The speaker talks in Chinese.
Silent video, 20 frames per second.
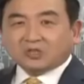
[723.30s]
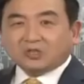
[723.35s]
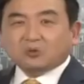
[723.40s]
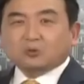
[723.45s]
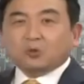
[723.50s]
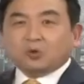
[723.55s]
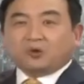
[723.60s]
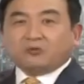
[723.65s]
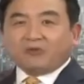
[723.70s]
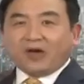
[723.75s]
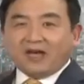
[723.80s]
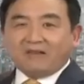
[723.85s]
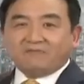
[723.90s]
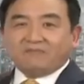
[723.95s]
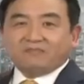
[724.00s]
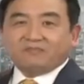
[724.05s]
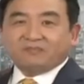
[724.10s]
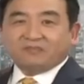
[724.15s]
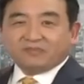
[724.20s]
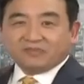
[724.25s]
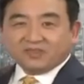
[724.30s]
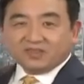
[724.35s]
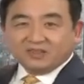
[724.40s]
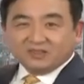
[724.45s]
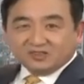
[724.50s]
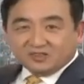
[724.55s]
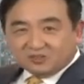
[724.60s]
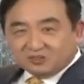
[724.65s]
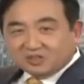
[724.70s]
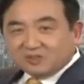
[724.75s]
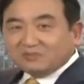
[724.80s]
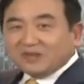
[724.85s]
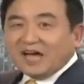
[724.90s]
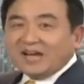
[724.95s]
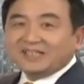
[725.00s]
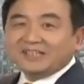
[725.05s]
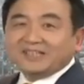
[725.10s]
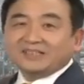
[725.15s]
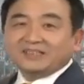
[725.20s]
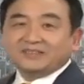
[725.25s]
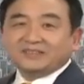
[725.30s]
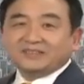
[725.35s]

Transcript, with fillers: 德规范，就这么来的。